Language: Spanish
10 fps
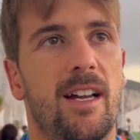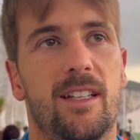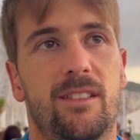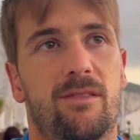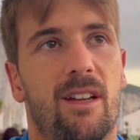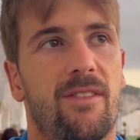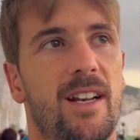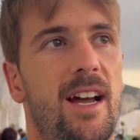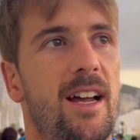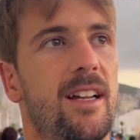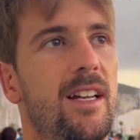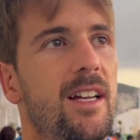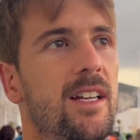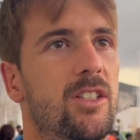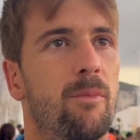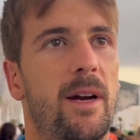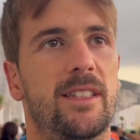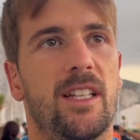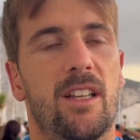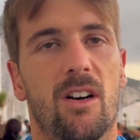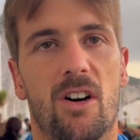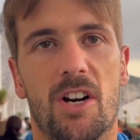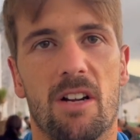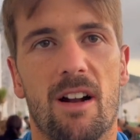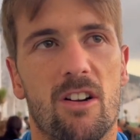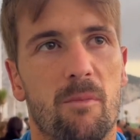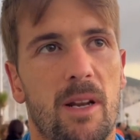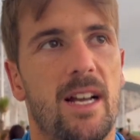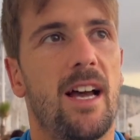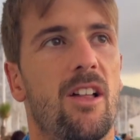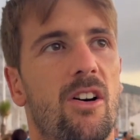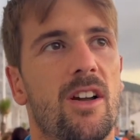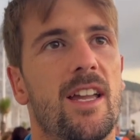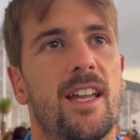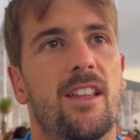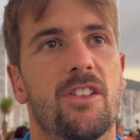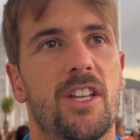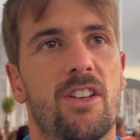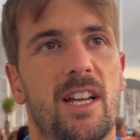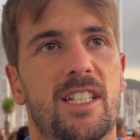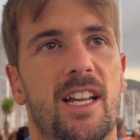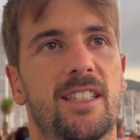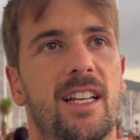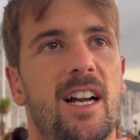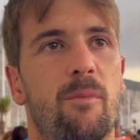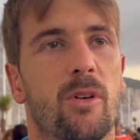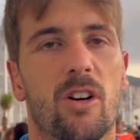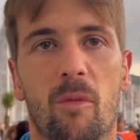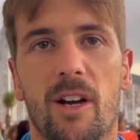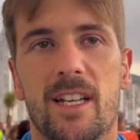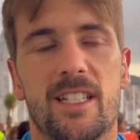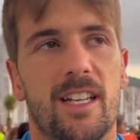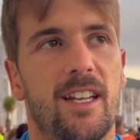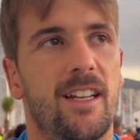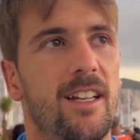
al final es un partido rival complicado y donde yo ya sé este campo cómo es y,